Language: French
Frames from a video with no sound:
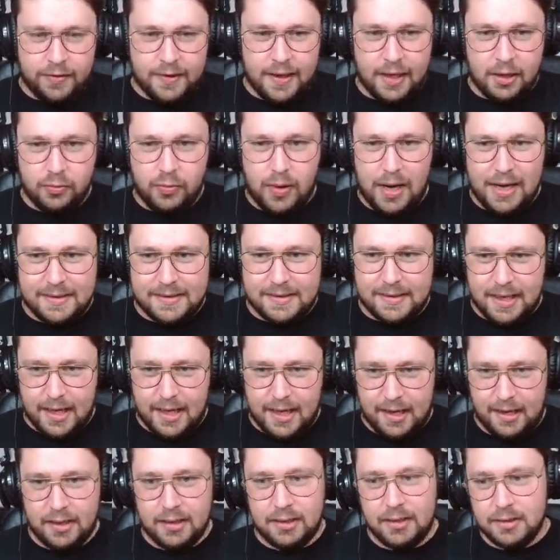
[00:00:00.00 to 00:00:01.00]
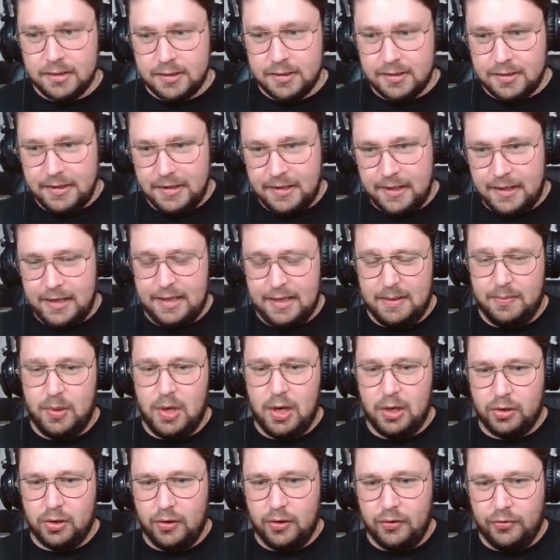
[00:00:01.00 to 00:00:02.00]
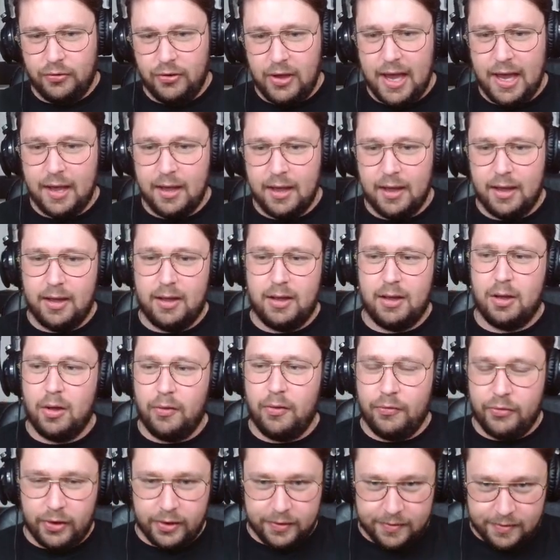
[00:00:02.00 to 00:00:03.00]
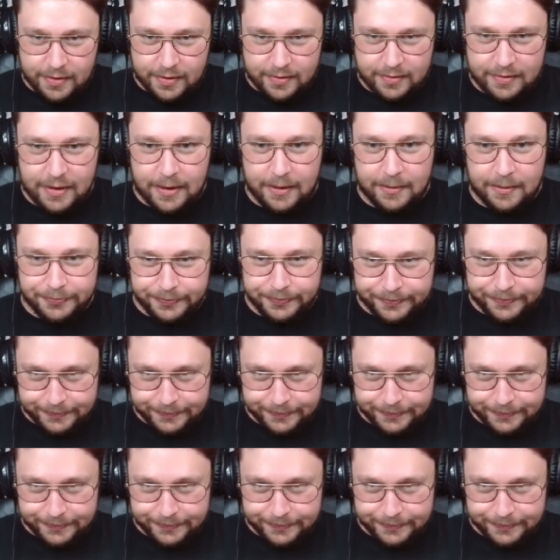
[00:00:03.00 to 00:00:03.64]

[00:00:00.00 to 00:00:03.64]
de wall C'est des blocs de fer euh, renforcés, ça.